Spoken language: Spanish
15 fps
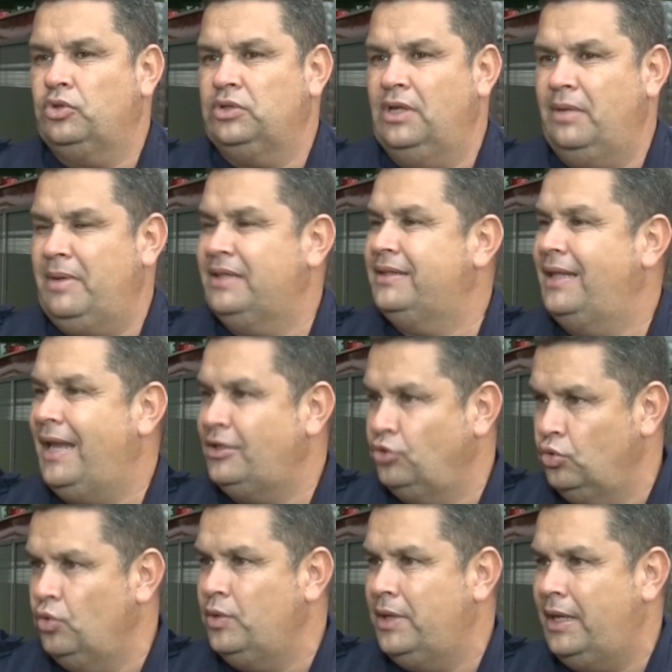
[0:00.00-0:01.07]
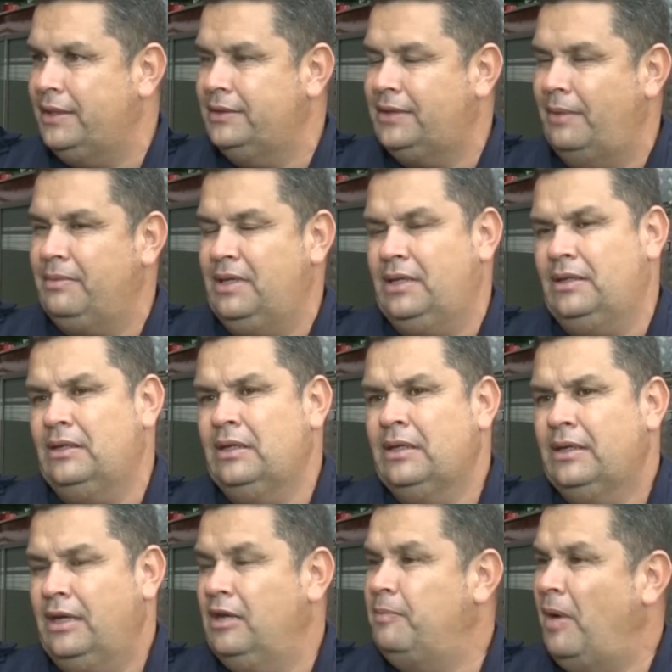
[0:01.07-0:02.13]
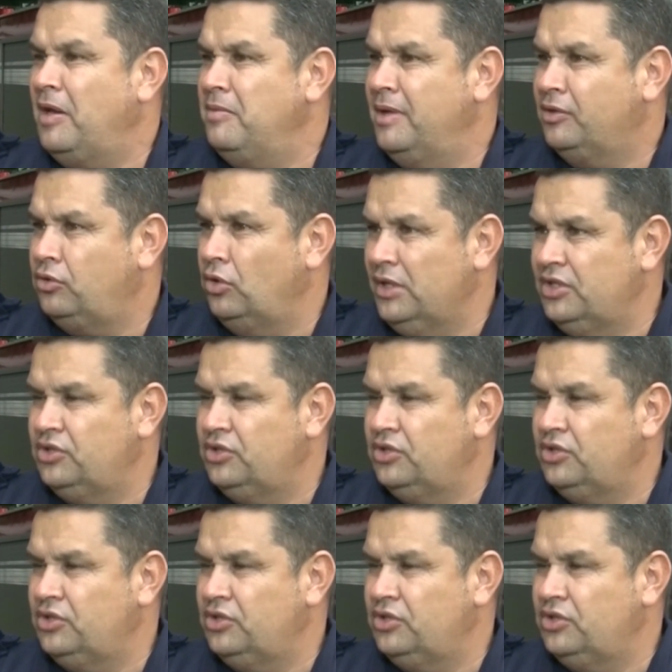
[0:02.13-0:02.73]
posiblemente la lluvia y también el pavimento